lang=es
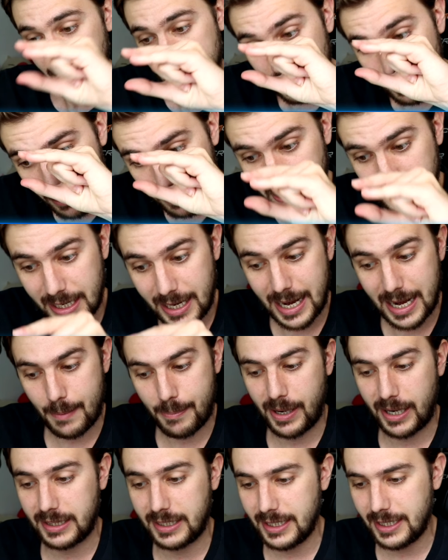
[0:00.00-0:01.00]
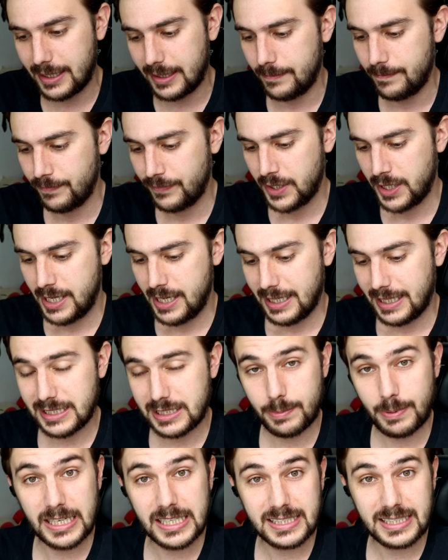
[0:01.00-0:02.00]
Y vamos allá a la partida. Que
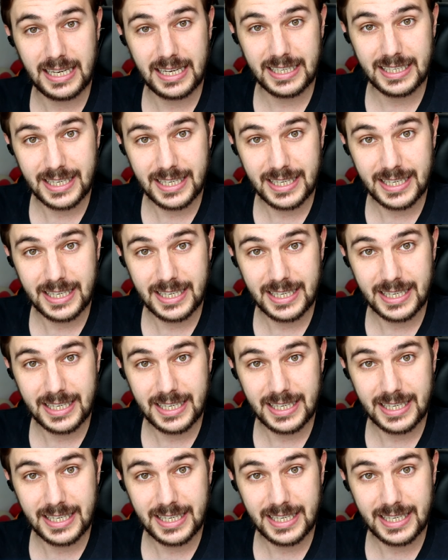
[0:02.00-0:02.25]
sepáis que